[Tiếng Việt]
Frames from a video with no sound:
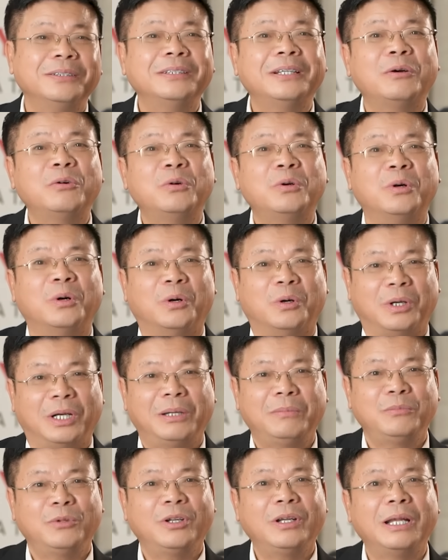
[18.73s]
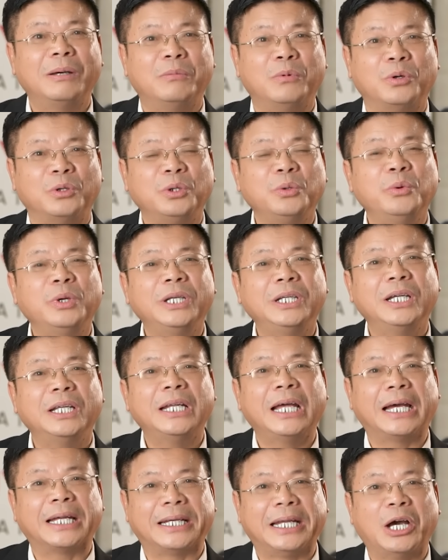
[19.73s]
nó đau khổ lắm. Nó là một nguyên
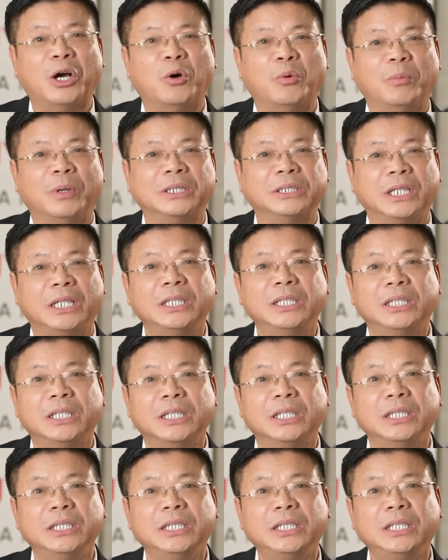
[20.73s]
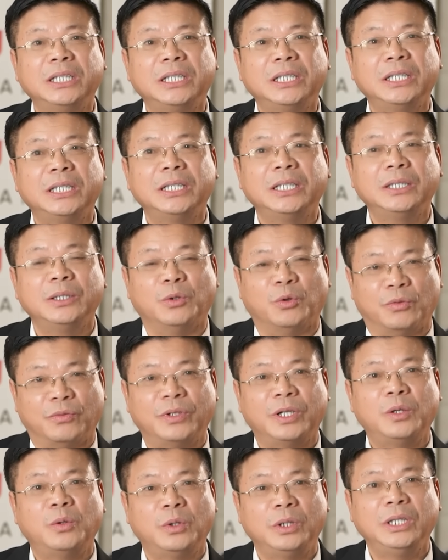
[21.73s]
nhân hàng đầu mà dẫn tới đổ
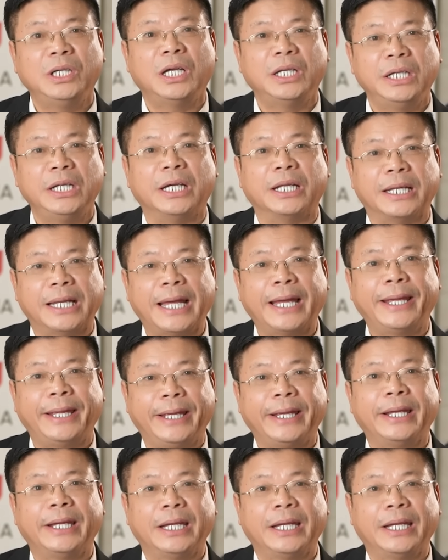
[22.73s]
vỡ hôn nhân hiện nay.